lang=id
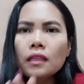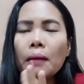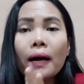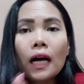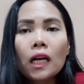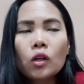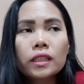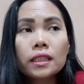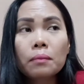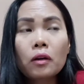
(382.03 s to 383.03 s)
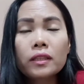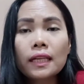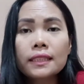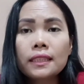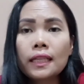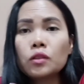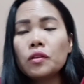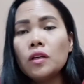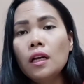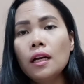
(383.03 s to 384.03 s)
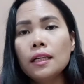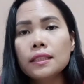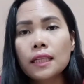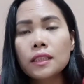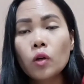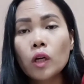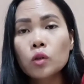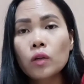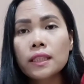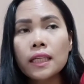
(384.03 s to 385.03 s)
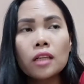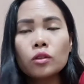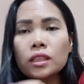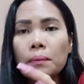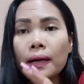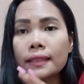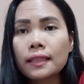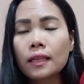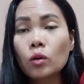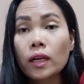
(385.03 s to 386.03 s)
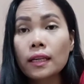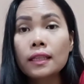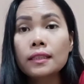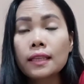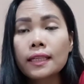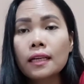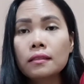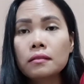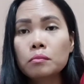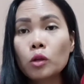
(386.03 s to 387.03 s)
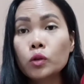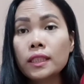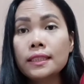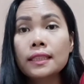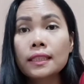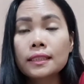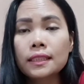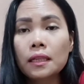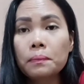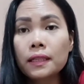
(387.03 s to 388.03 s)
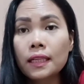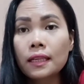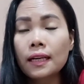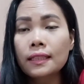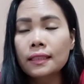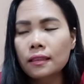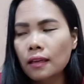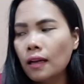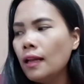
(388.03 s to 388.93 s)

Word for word: Nggak mahal kok. Kita bawa saksi yaitu e, saksi orang tua saya atau siapa aja keluarga kita yang mau jadi saksinya pernikahan kita.